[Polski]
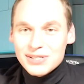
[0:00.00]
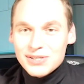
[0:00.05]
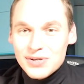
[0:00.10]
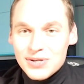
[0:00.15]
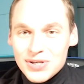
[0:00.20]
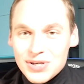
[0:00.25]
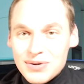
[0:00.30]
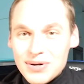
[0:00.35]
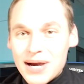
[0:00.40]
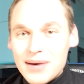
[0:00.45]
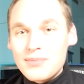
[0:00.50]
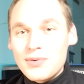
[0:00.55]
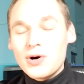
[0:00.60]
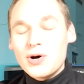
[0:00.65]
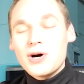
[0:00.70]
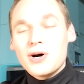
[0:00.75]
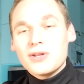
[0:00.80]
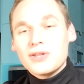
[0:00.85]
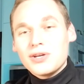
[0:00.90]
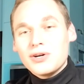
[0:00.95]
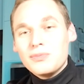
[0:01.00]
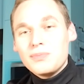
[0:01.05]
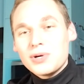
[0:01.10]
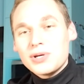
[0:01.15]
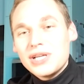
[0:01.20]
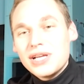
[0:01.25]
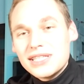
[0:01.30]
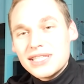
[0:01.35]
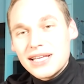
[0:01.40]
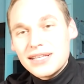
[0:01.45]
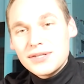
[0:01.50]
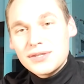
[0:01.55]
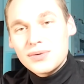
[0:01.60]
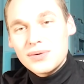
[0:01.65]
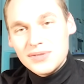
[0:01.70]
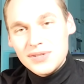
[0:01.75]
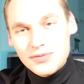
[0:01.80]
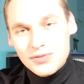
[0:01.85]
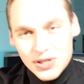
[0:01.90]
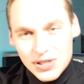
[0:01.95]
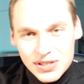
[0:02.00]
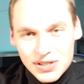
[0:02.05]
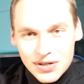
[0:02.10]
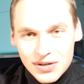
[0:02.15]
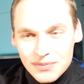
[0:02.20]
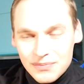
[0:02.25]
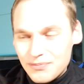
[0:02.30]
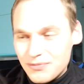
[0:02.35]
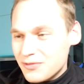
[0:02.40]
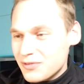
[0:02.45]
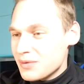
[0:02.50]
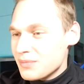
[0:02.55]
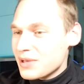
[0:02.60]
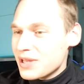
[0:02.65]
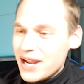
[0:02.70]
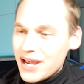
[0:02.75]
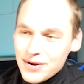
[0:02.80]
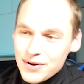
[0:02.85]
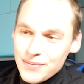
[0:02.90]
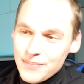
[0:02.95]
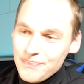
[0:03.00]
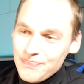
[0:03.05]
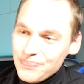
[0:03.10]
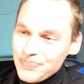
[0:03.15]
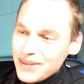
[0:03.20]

skończyła, bo to upośledza dosłownie wszystko w tym kraju